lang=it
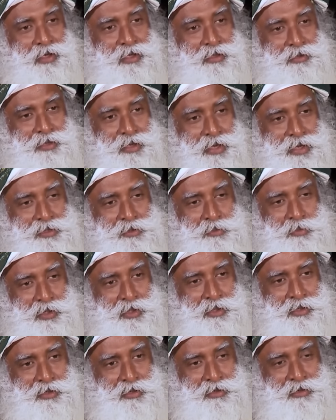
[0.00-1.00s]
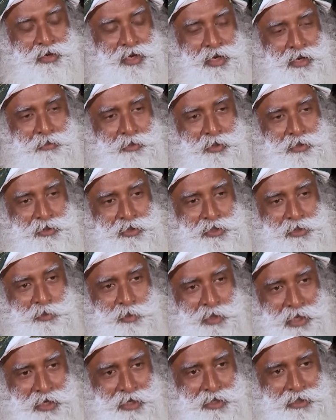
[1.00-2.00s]
modi la fede è stata un crimine
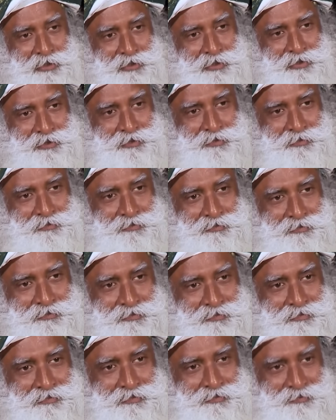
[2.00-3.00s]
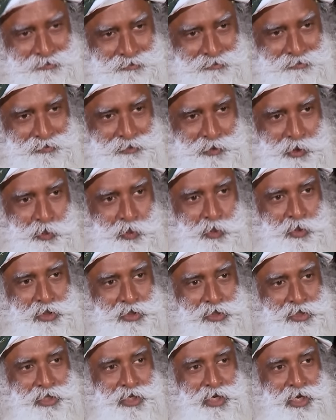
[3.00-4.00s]
su questo pianeta. Il
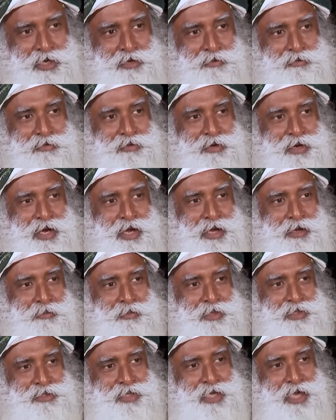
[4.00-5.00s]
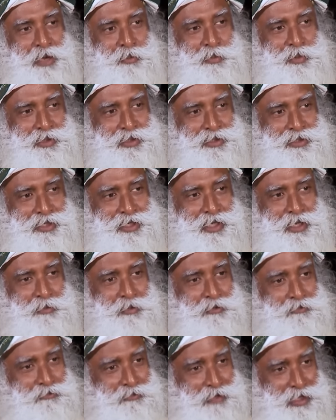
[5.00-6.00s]
peggior tipo di crimine è accaduto in nome della